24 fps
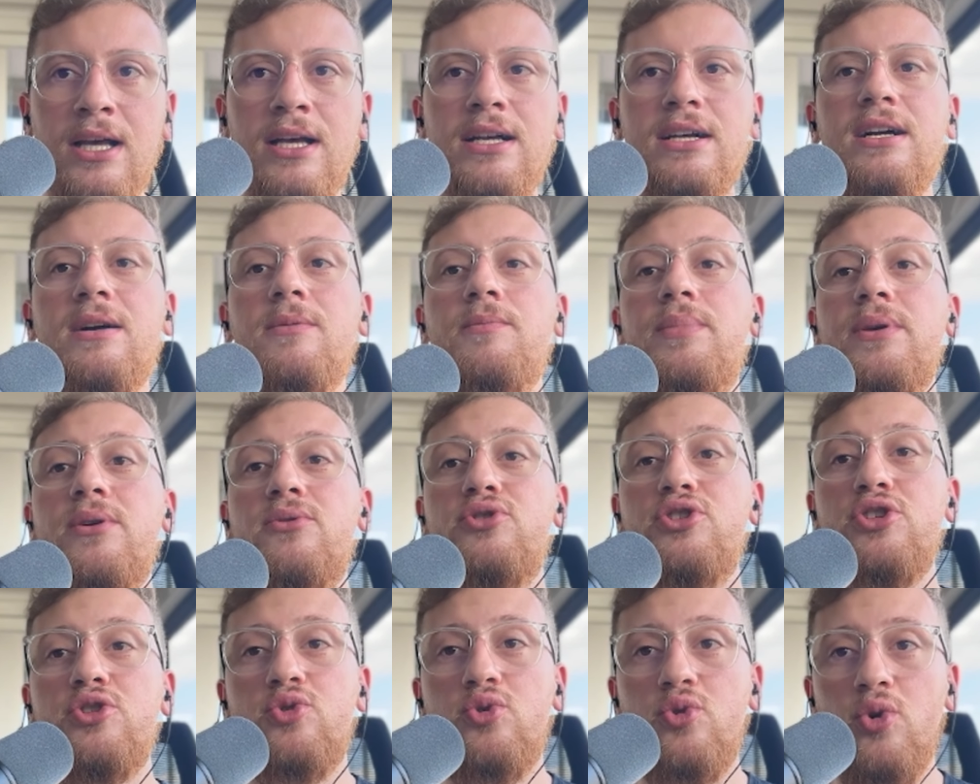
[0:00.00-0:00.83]
Campeão
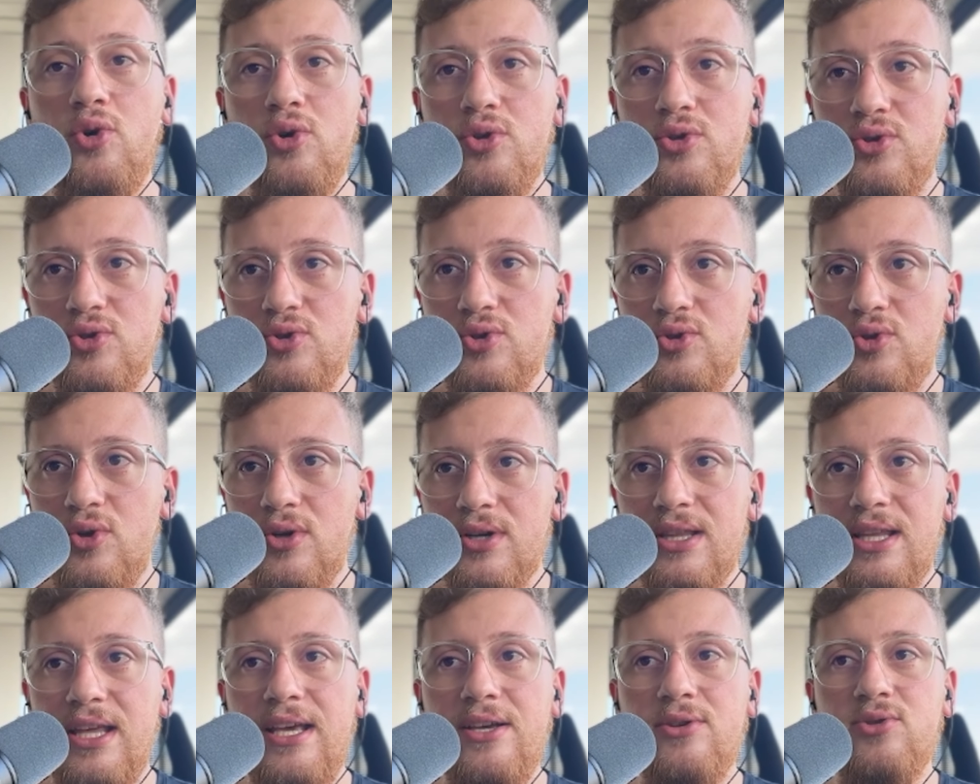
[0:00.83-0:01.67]
de todos os
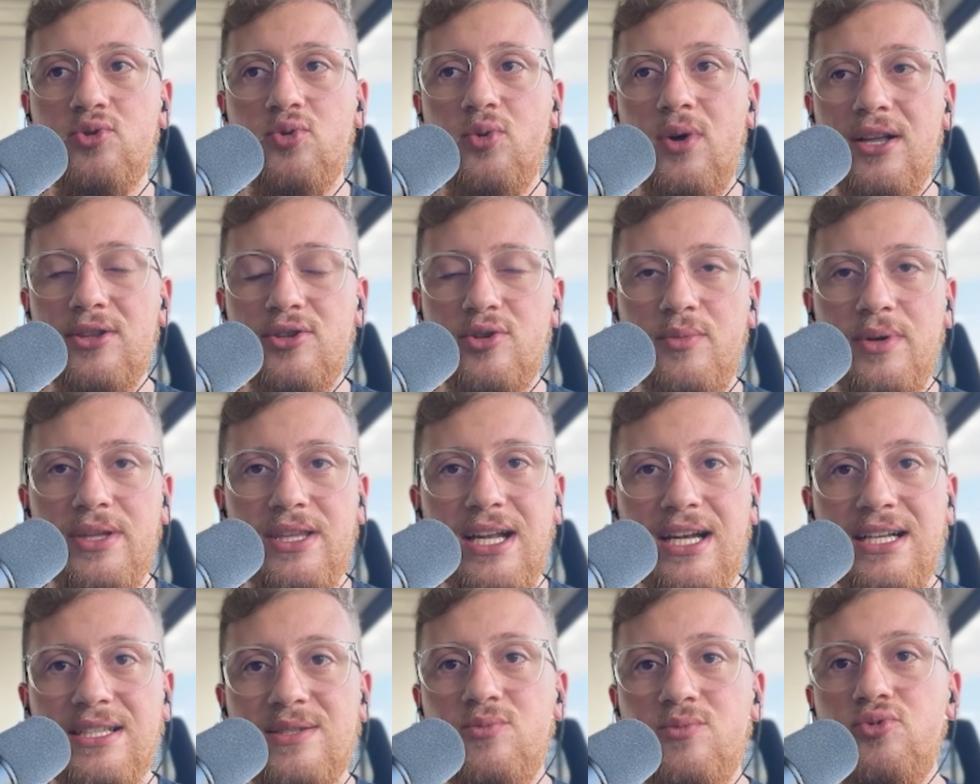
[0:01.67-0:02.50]
torneios, quatro
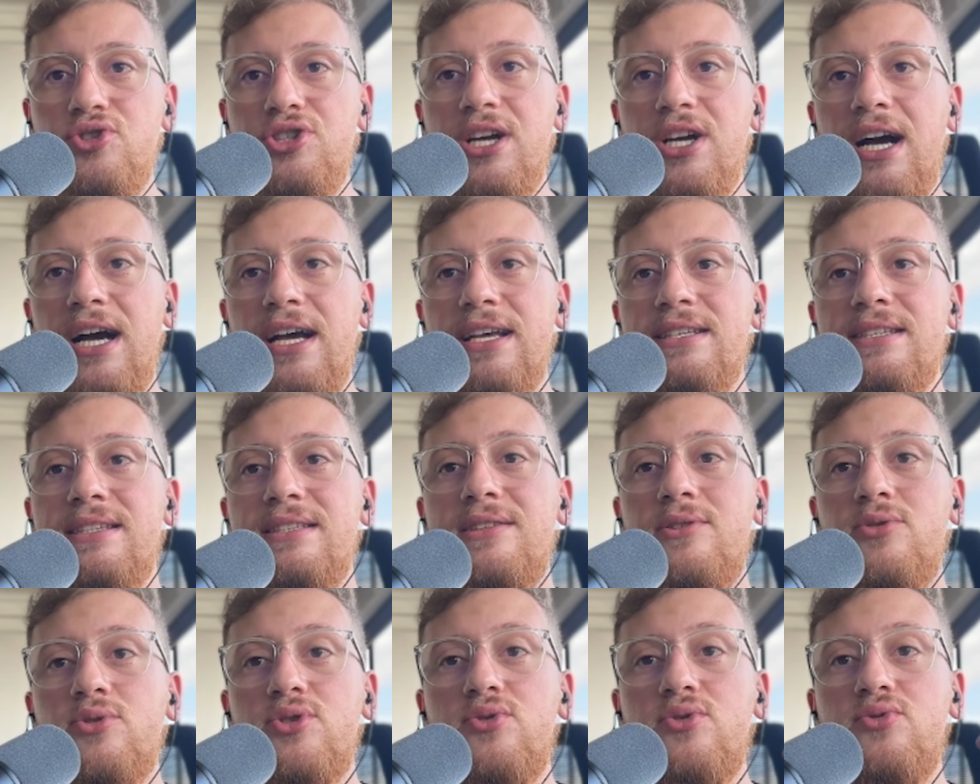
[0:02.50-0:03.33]
medalhas mundiais.
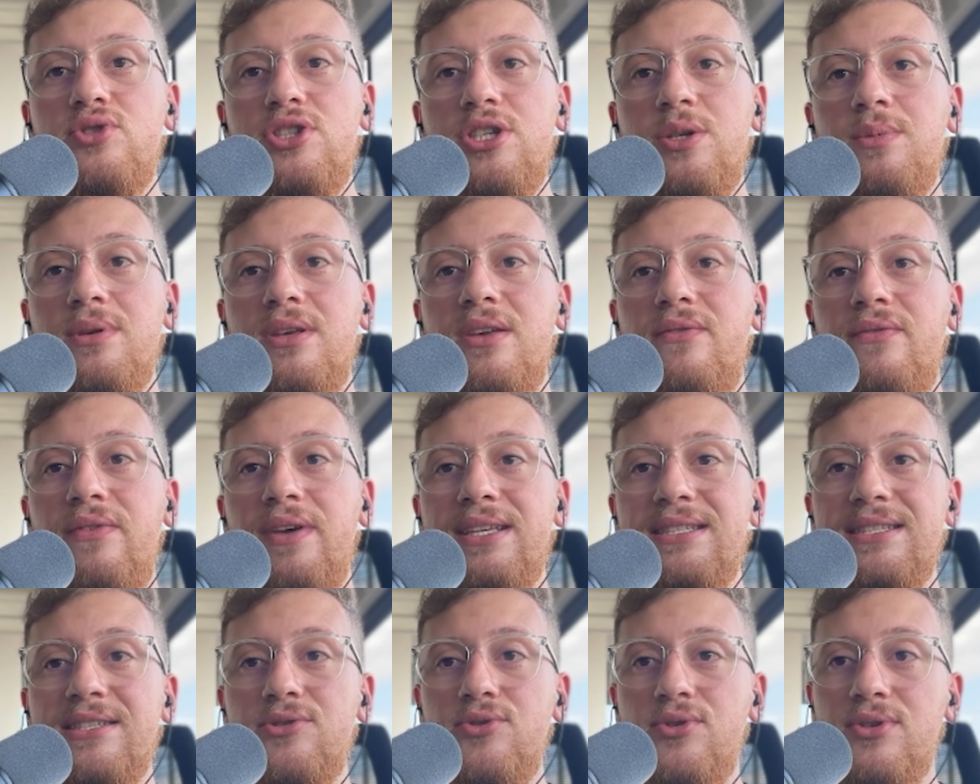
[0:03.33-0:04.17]
Então, se um time que
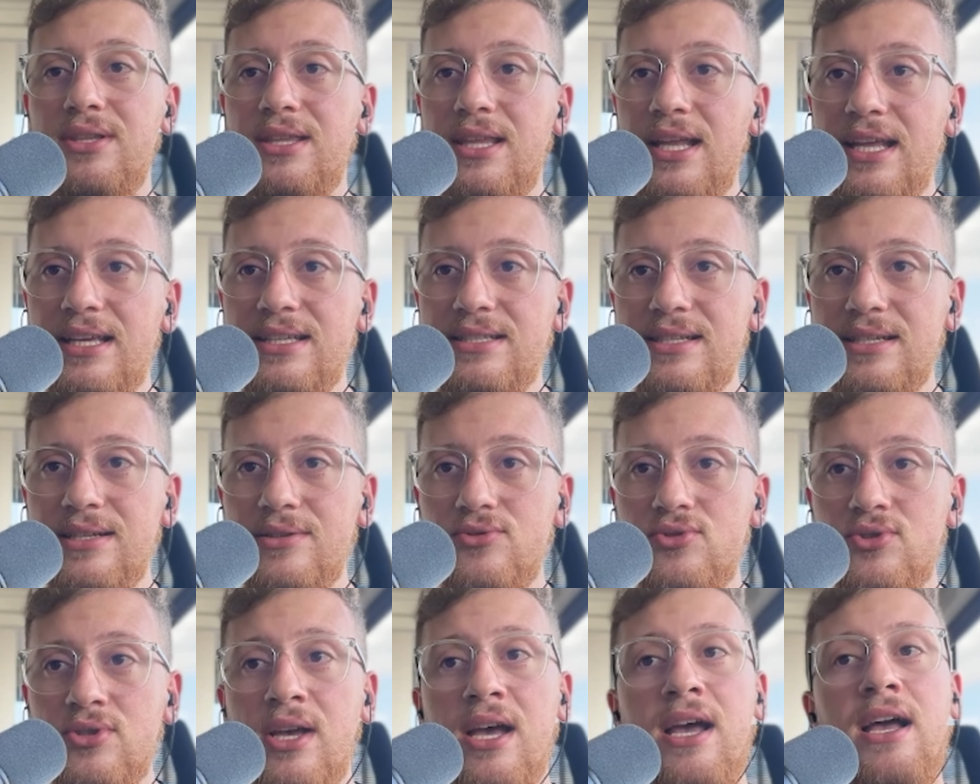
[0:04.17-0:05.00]
fez isso em três
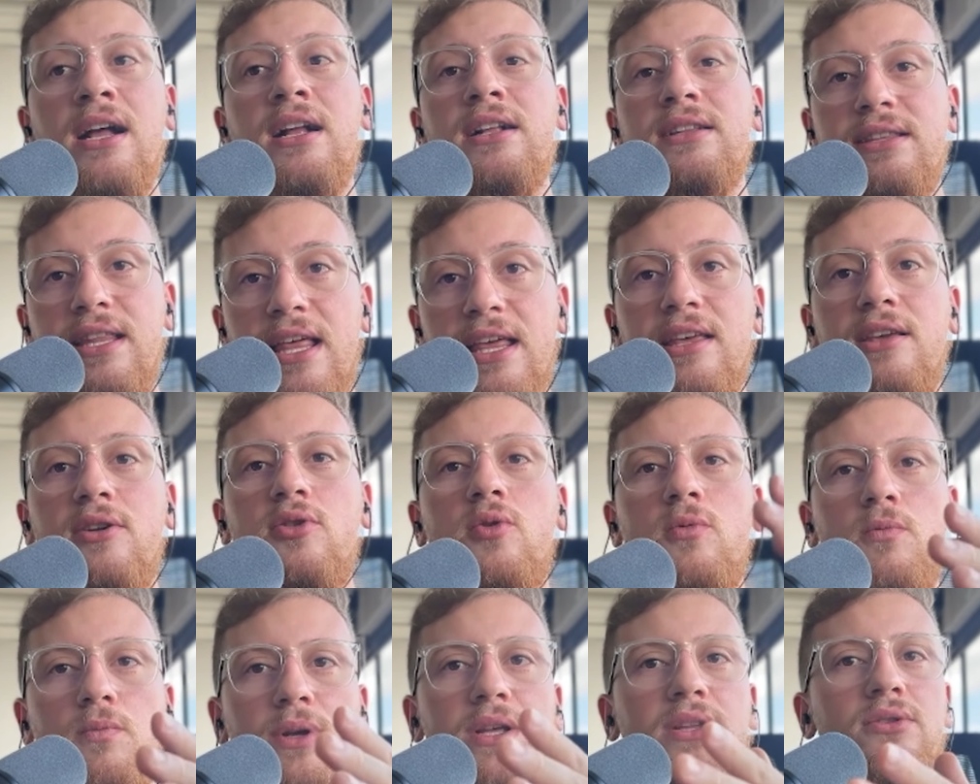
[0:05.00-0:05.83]
anos tem que
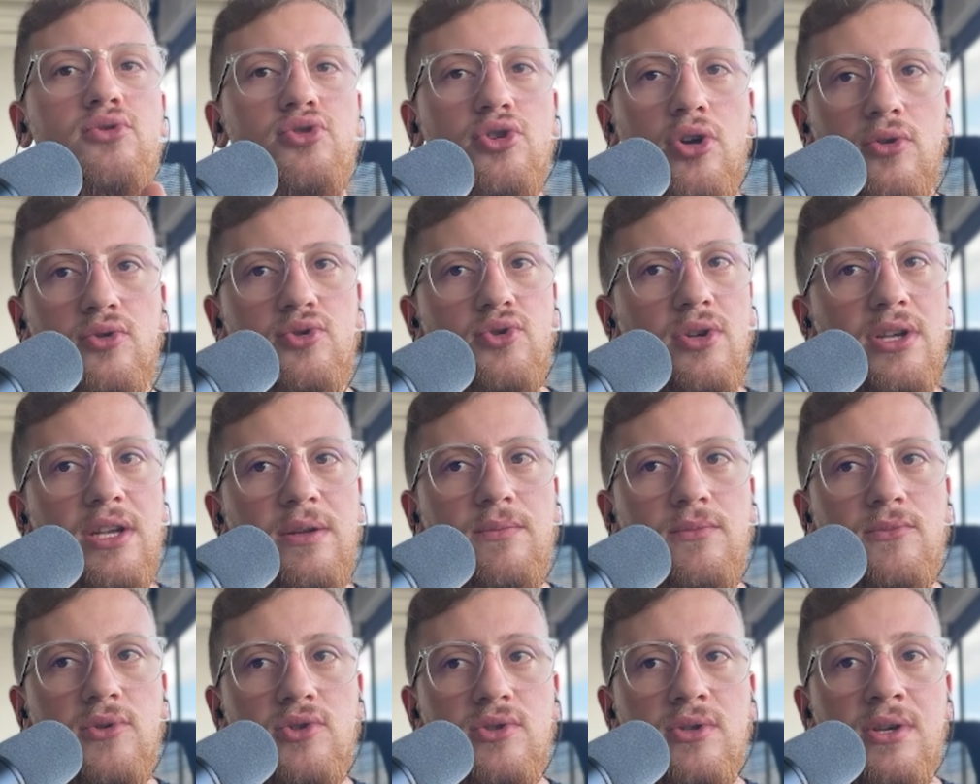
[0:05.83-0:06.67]
cumprir nos Jogos
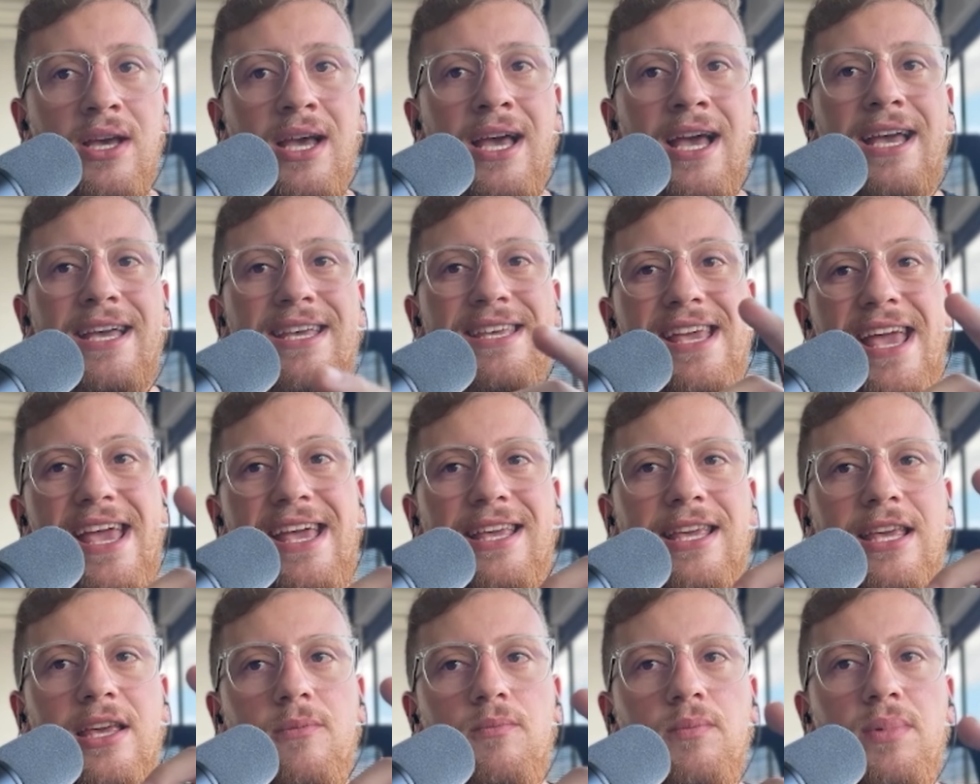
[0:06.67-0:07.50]
Olímpicos. E a
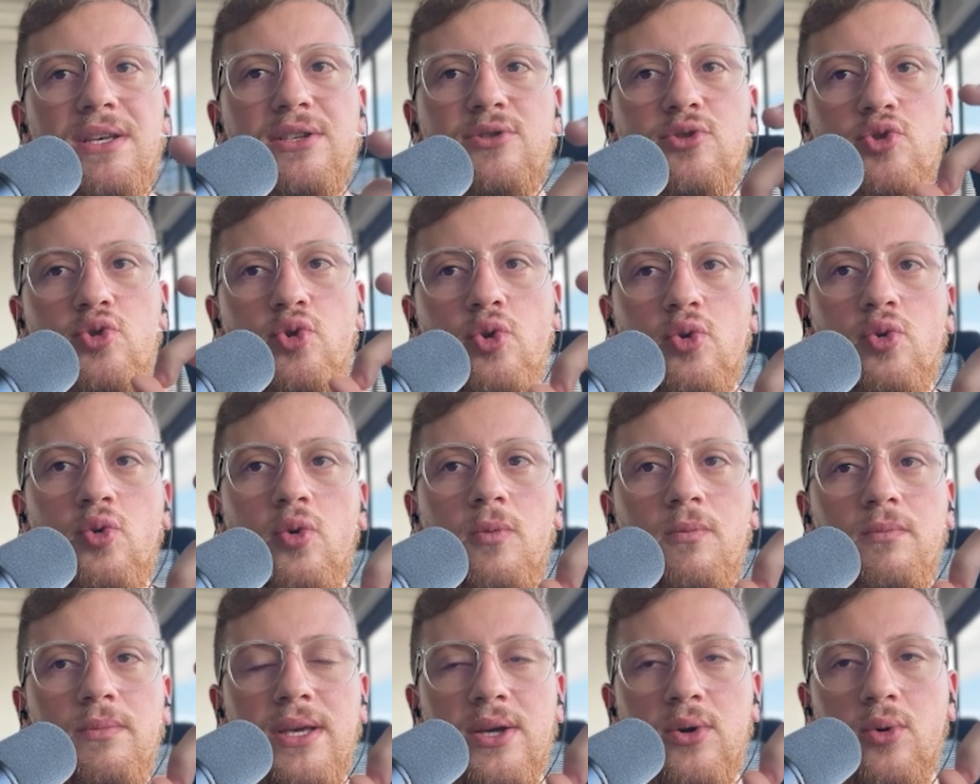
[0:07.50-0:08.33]
equipe
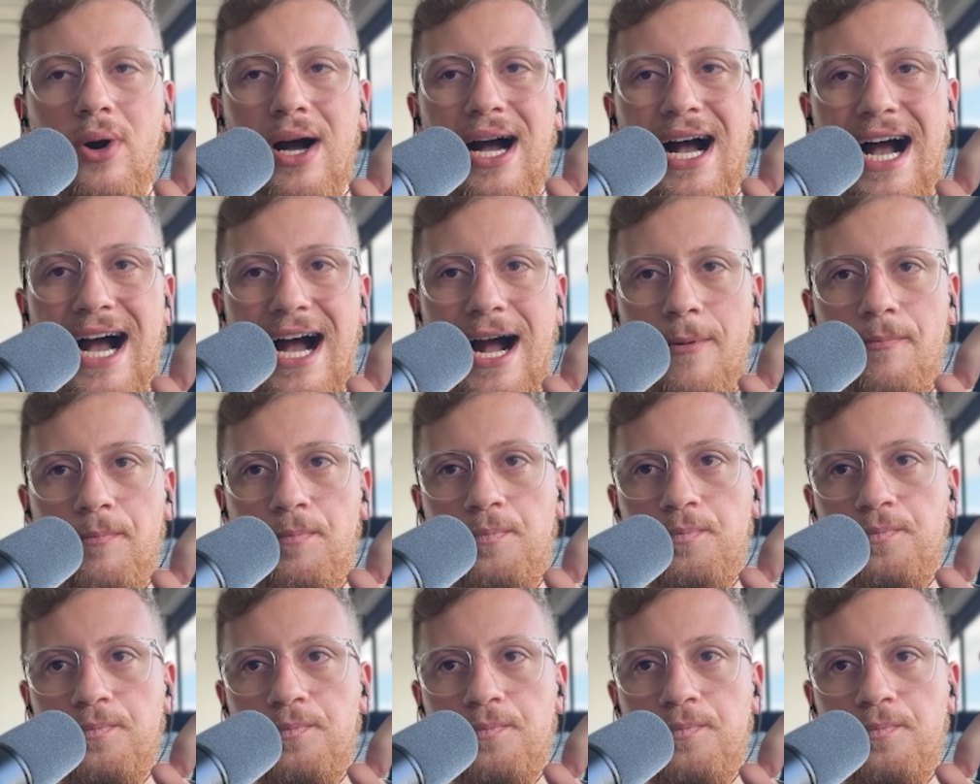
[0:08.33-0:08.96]
sucumbiu à